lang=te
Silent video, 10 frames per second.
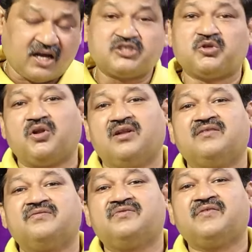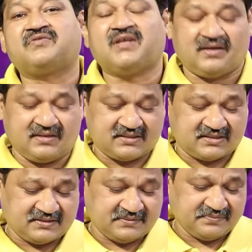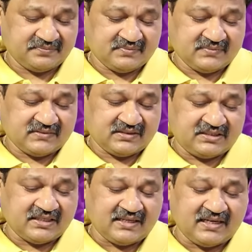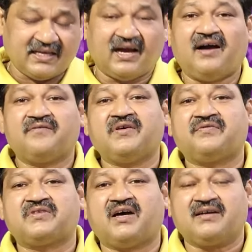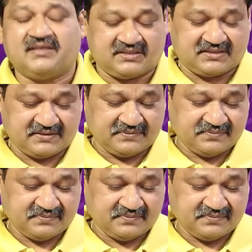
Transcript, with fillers: కాజోల్ ఫిఫ్త్ ఆగస్ట్ జెనీలియా ఫిఫ్త్ ఆగస్ట్